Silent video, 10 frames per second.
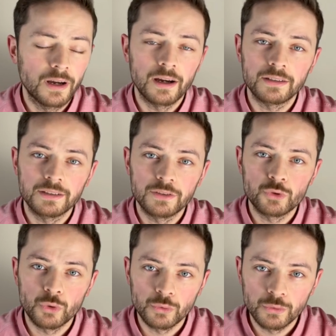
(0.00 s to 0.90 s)
Artık
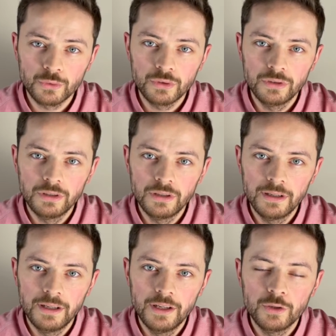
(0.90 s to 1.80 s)
çoğunluk
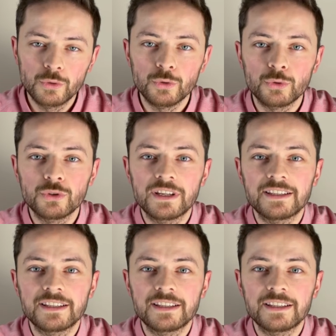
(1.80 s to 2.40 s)
kuyruğu